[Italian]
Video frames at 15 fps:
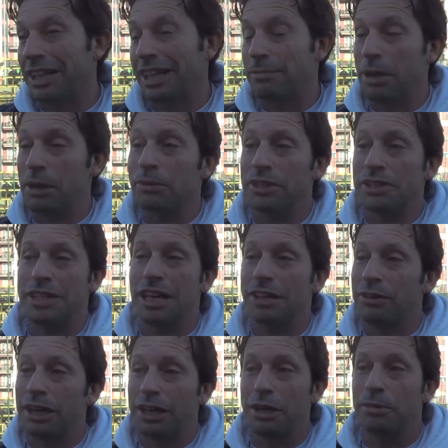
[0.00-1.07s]
abbiamo
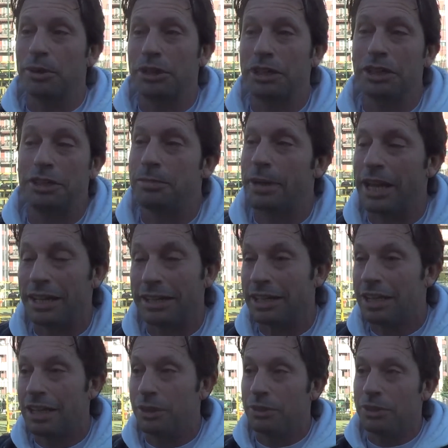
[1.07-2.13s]
rischiato anche poi di
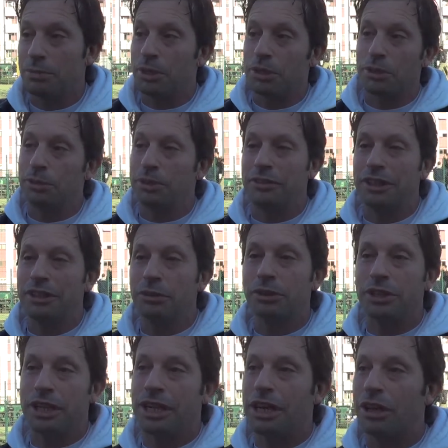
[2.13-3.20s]
perderla, quindi poi dopo diventa
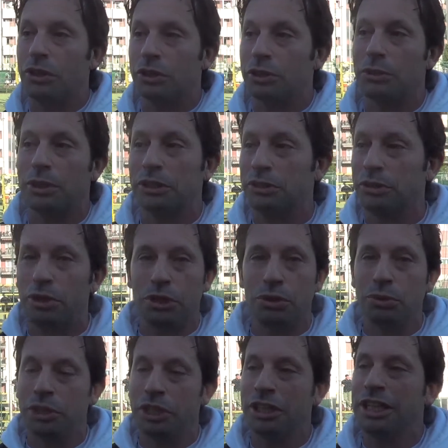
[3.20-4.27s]
un terno all'otto quando non la
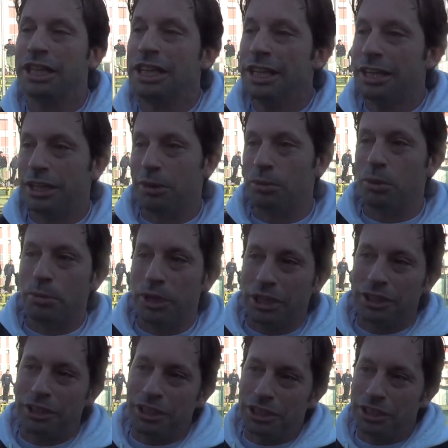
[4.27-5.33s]
chiudi nei
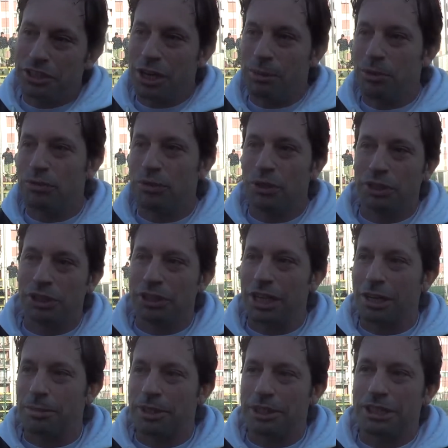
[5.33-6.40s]
momenti diciamo, forti
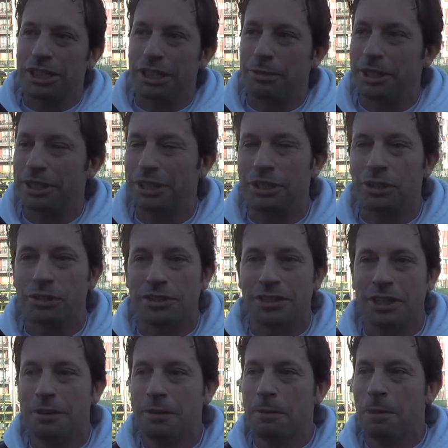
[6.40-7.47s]
della partita da parte nostra.